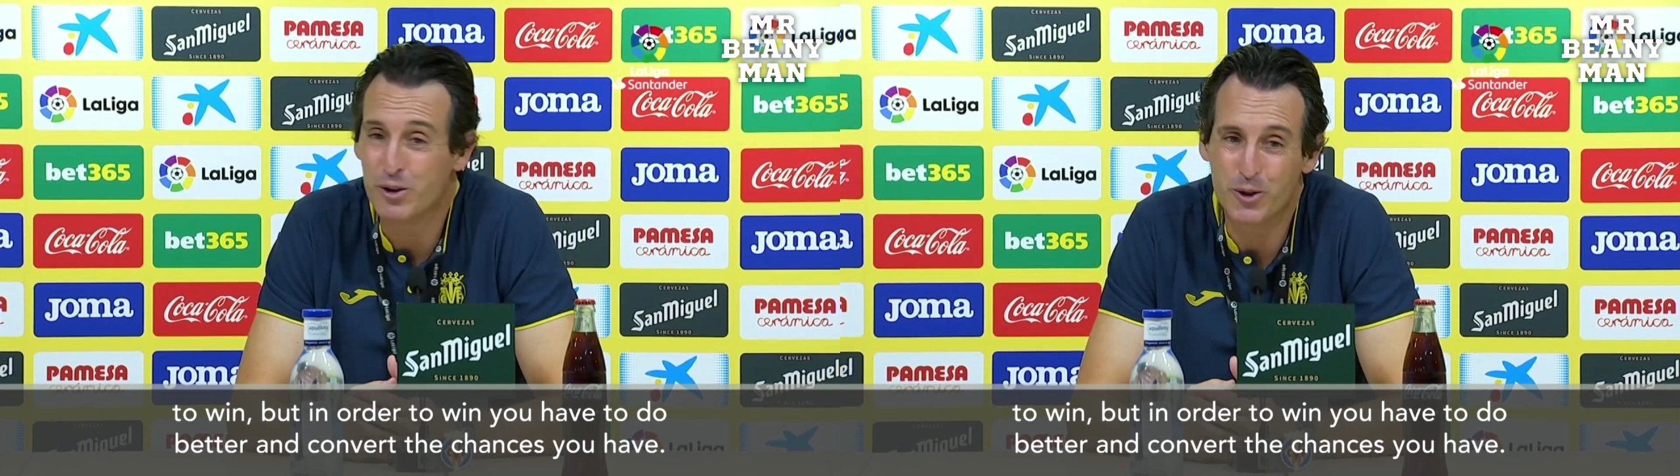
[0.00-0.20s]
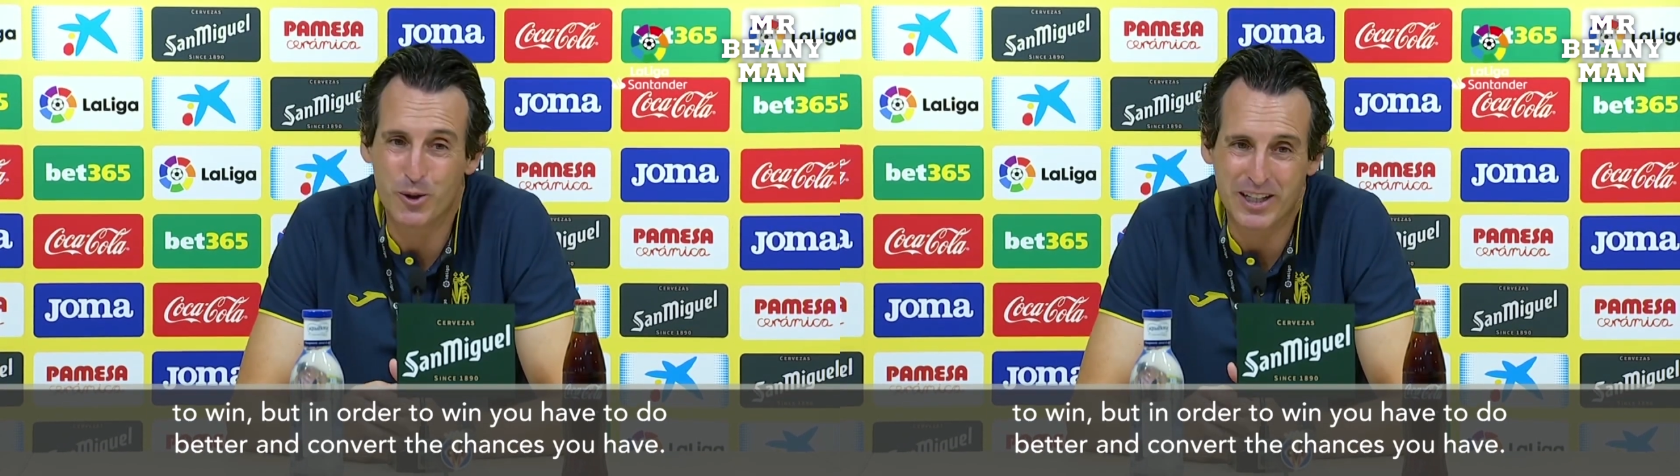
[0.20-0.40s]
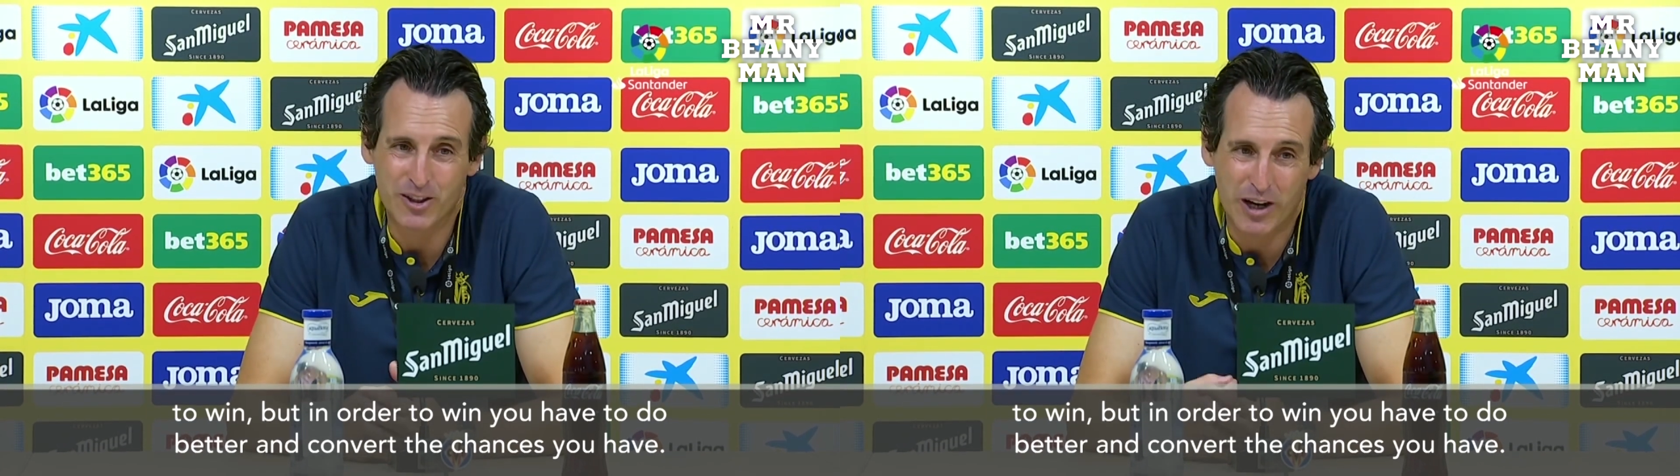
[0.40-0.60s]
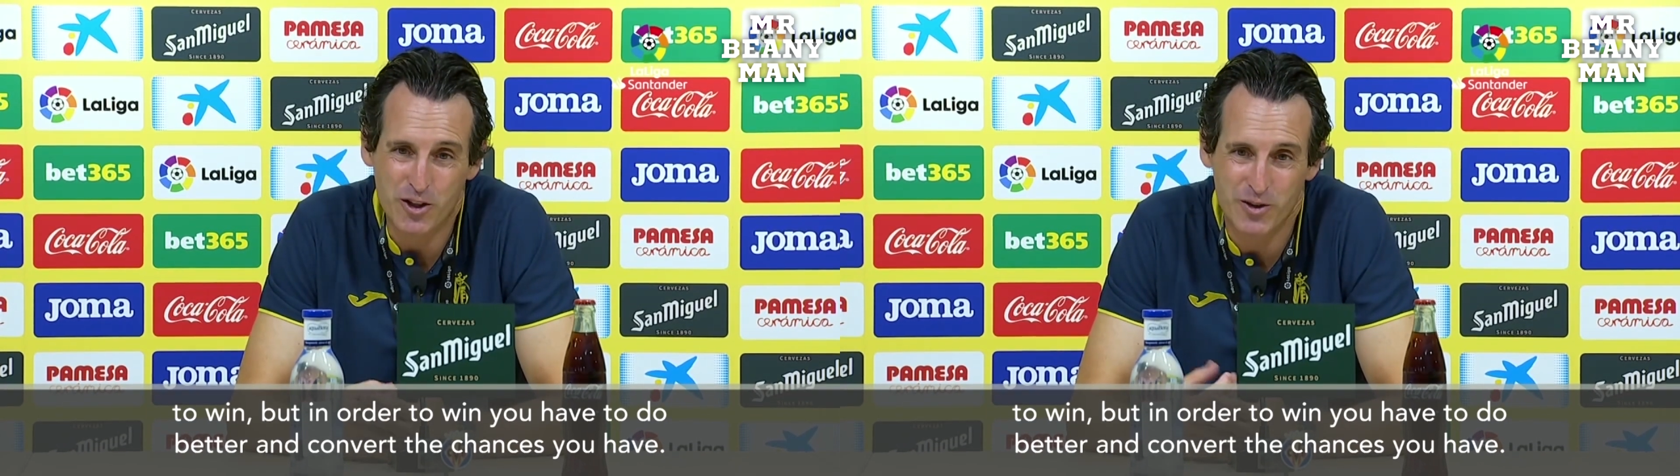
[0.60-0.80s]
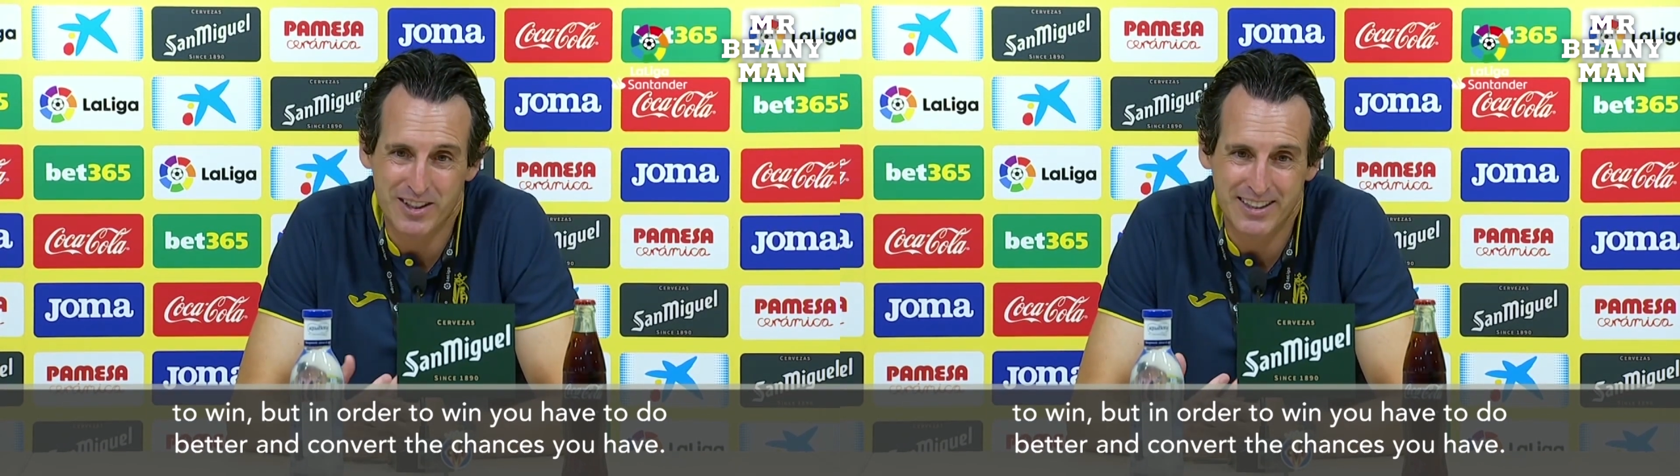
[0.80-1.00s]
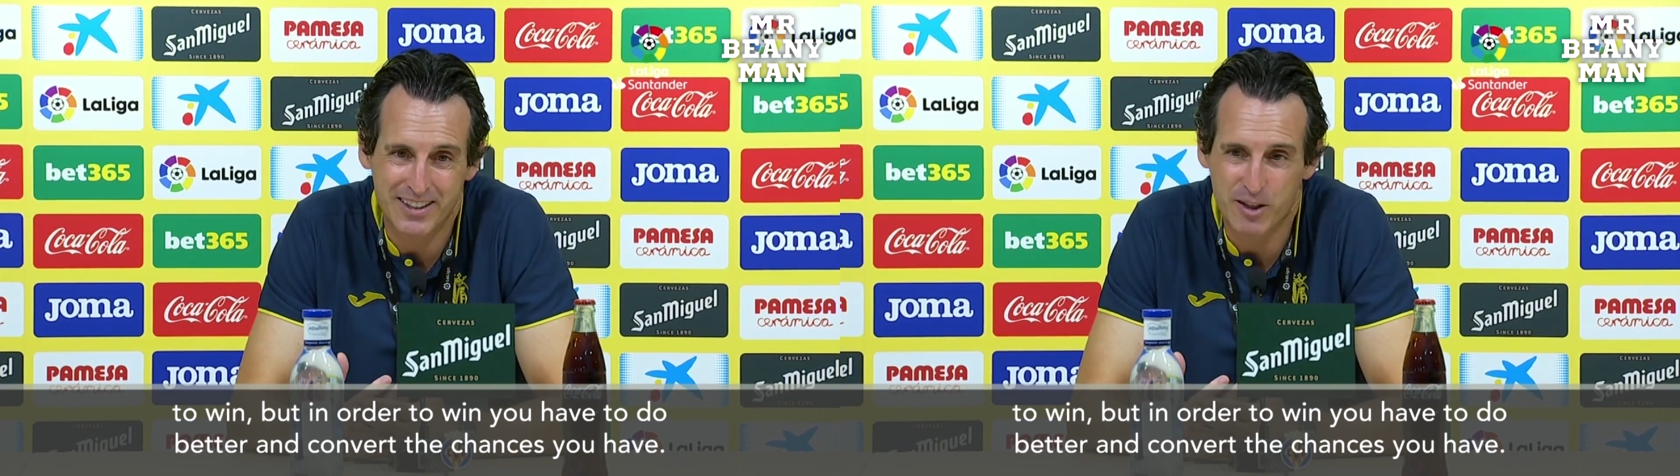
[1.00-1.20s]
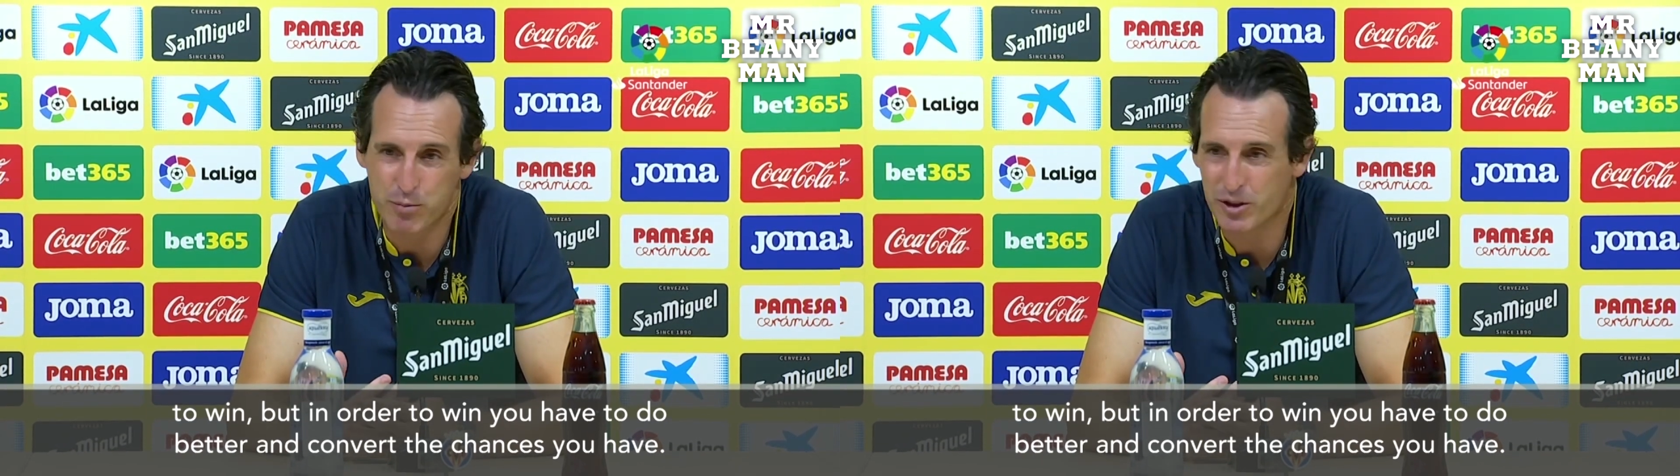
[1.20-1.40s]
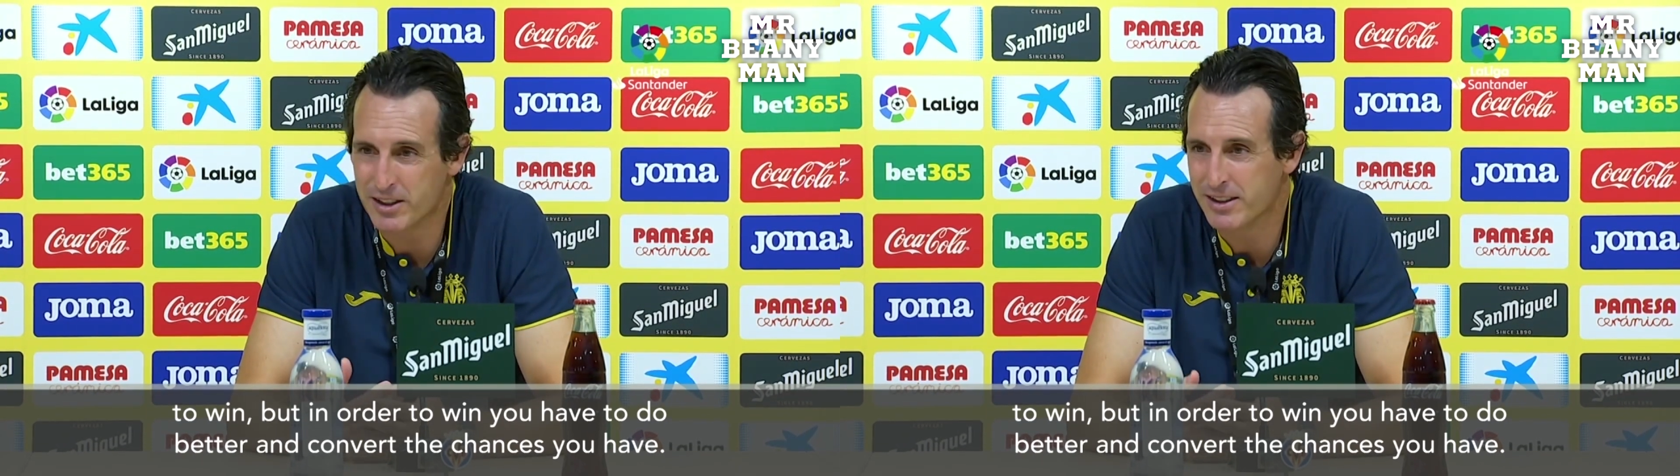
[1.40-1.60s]
o esas ocasiones que tienes
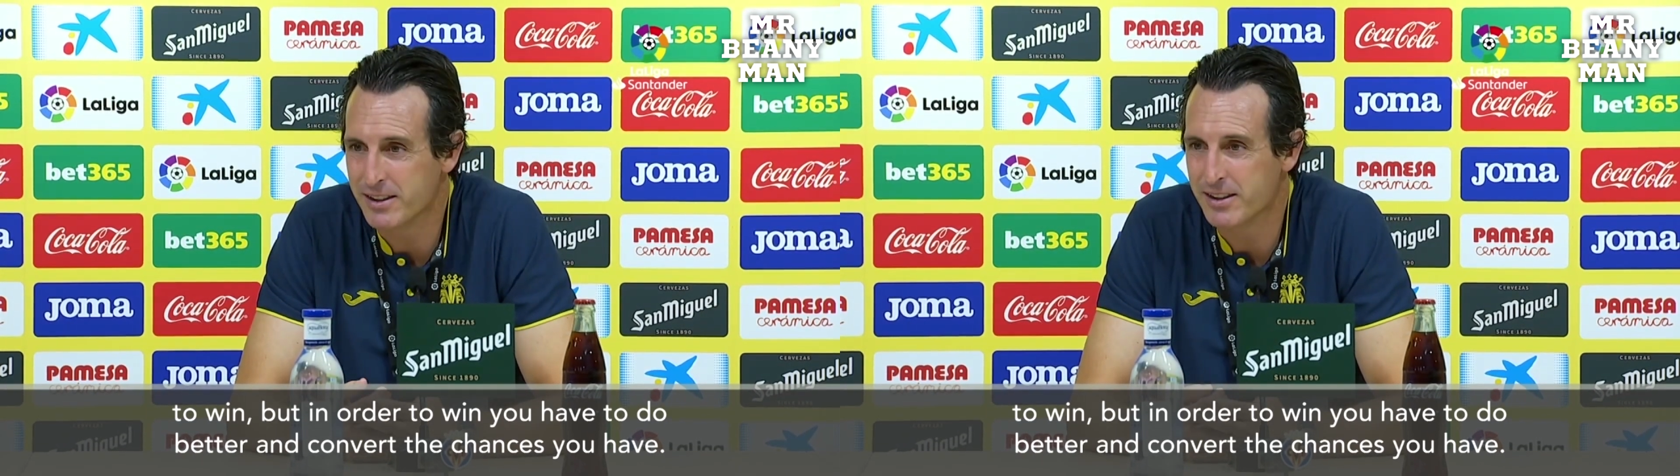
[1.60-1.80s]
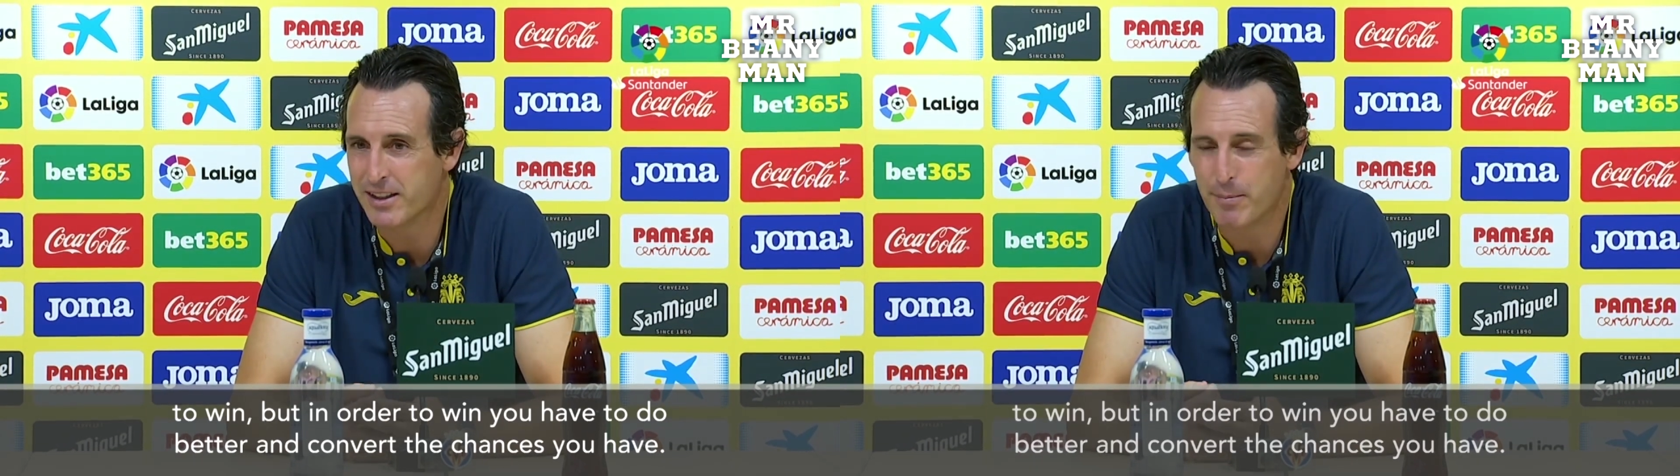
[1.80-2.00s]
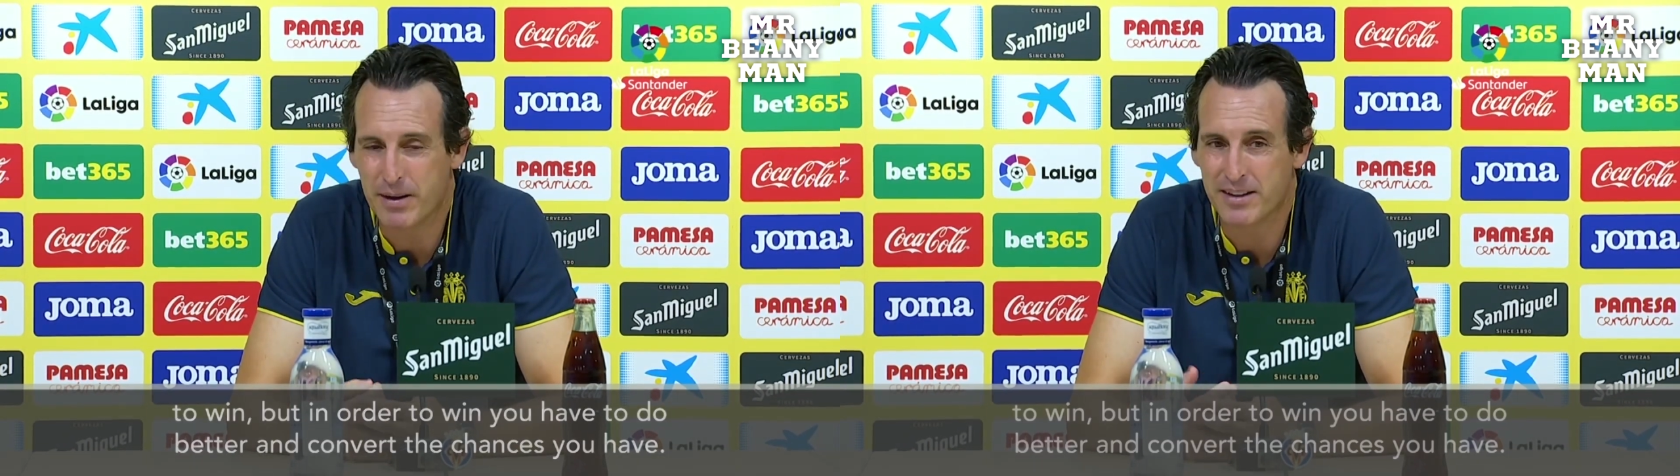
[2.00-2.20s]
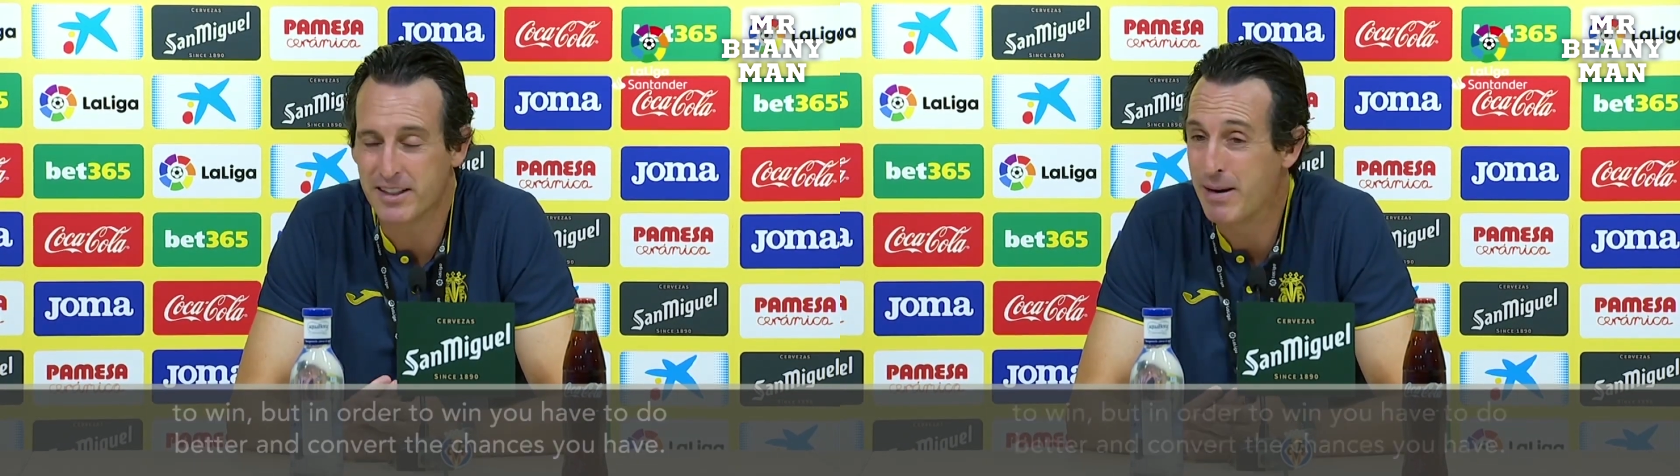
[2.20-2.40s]
pues ser capaces de